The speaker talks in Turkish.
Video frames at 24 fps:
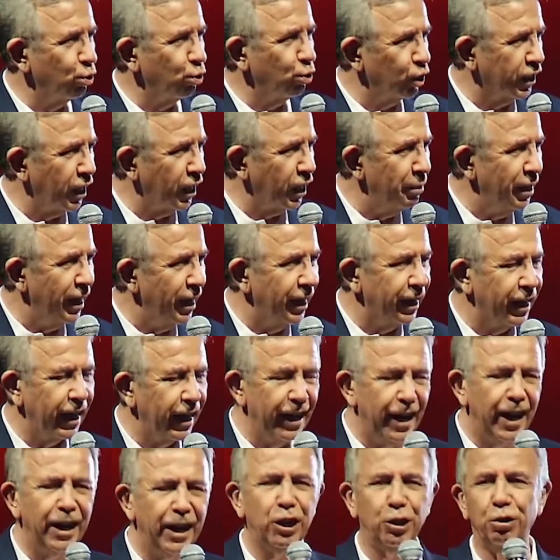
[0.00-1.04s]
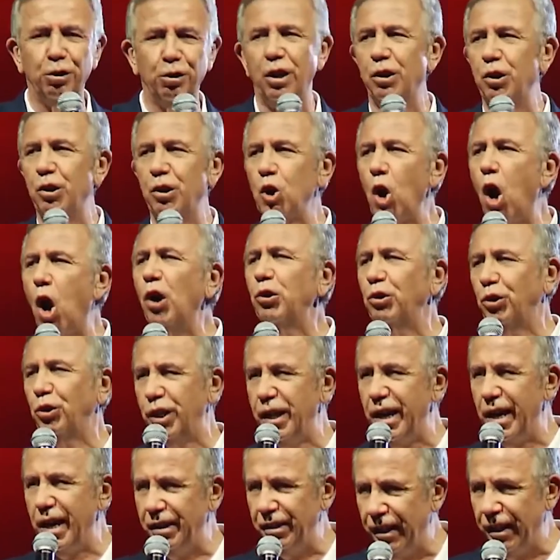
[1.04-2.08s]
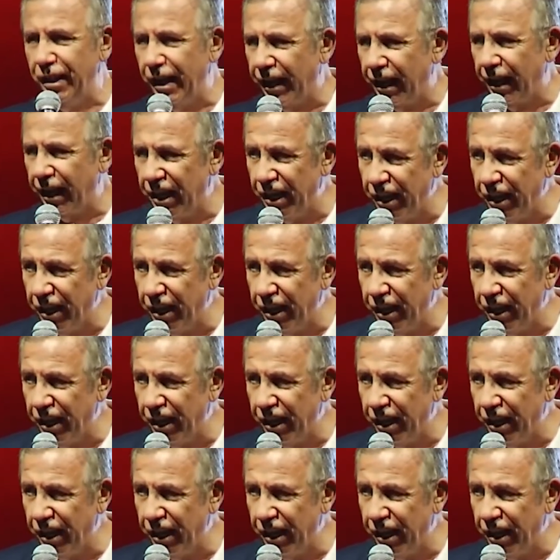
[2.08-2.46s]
Kutlamaya gerek diyenlere